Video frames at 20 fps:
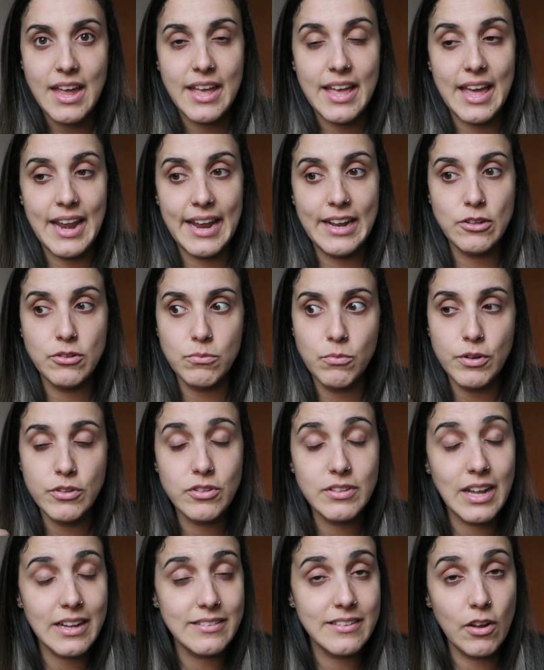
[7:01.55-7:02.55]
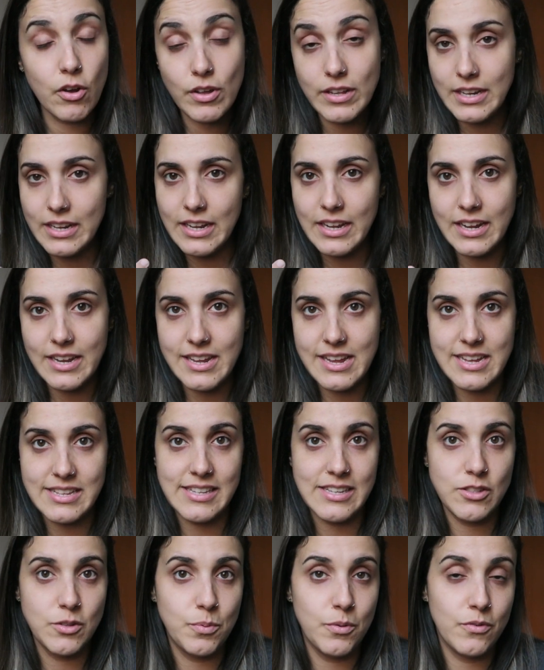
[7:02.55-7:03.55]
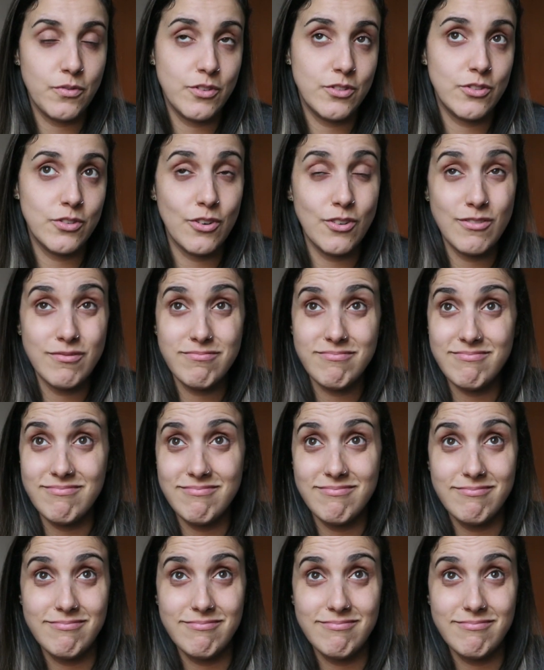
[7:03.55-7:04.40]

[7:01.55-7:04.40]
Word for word: querendo muito da teoria, e às vezes o professor não,